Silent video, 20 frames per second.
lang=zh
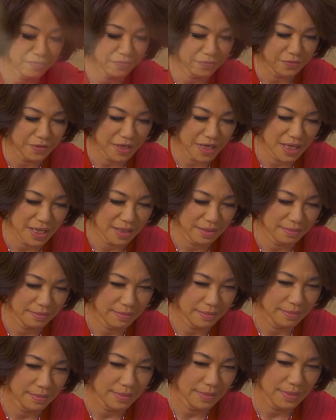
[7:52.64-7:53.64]
福音》
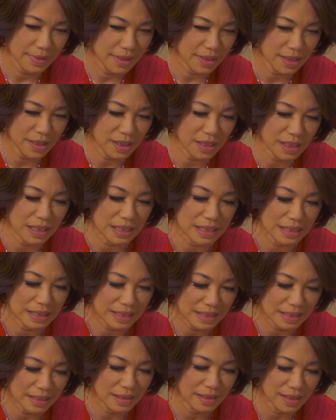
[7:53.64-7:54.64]
第十
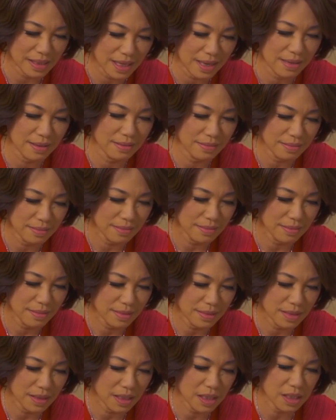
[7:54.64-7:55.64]
四章
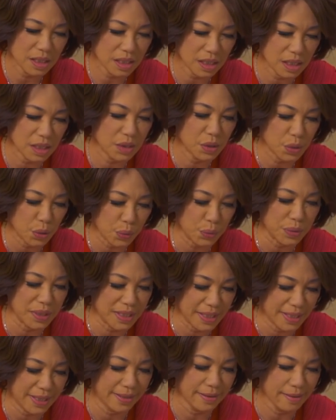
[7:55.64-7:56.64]
第十九
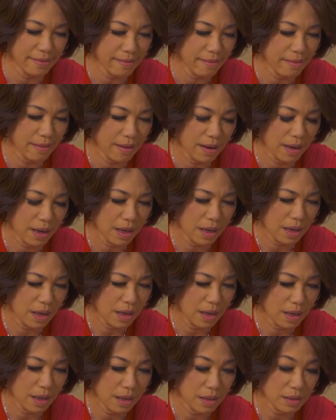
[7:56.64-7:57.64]
节
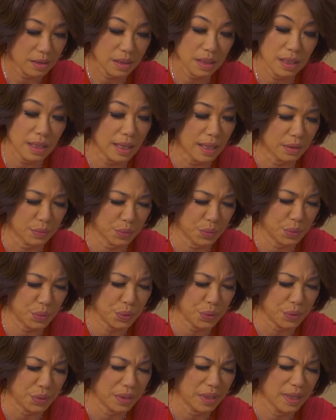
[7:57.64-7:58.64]
这两
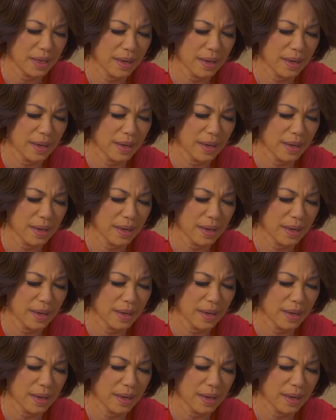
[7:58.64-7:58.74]
句，